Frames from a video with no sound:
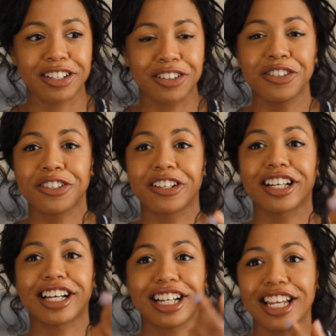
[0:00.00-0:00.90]
その
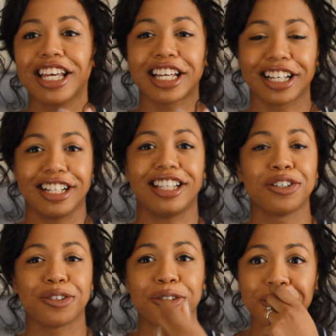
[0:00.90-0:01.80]
瞬間に
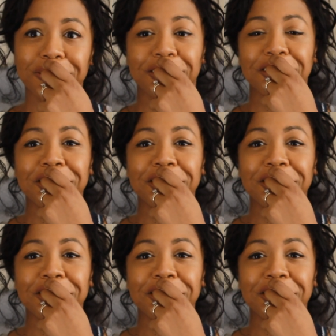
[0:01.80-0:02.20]
ヒュッ